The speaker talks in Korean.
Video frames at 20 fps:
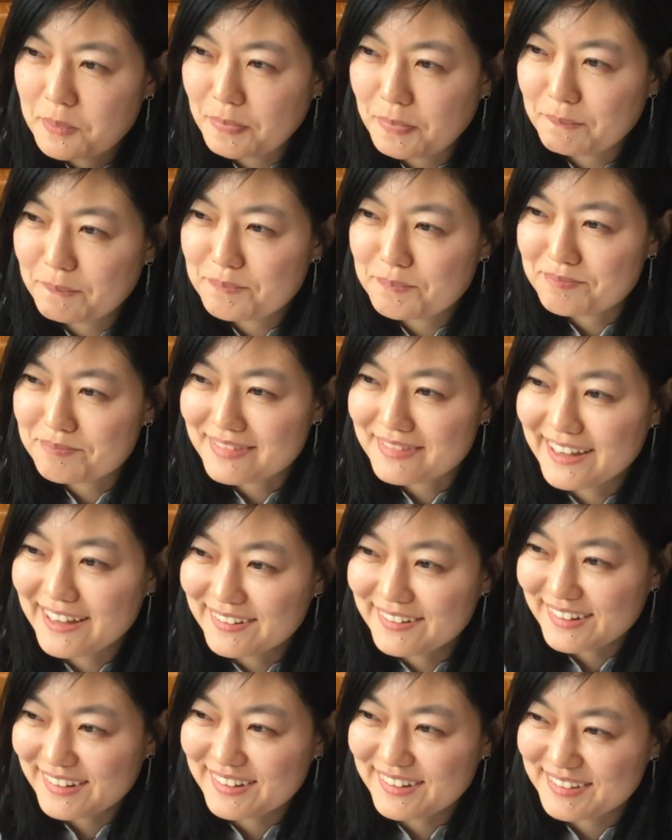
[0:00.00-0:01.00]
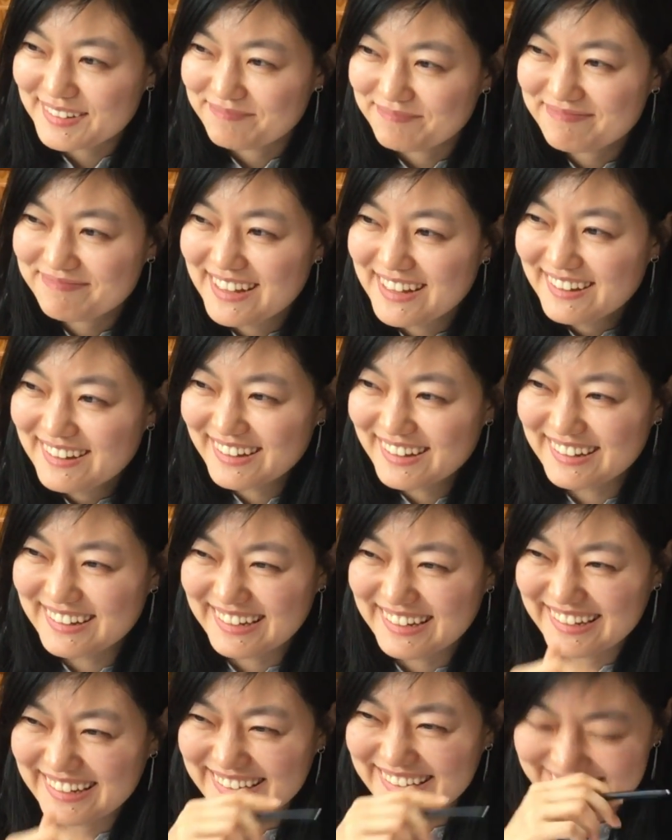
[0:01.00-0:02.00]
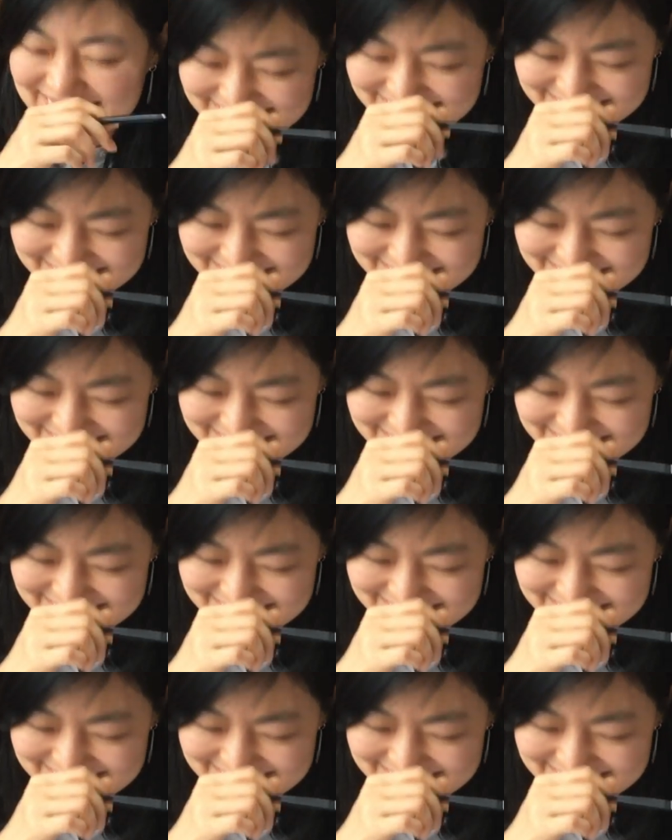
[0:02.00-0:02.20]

해야지. 아이스크림 먹고. 그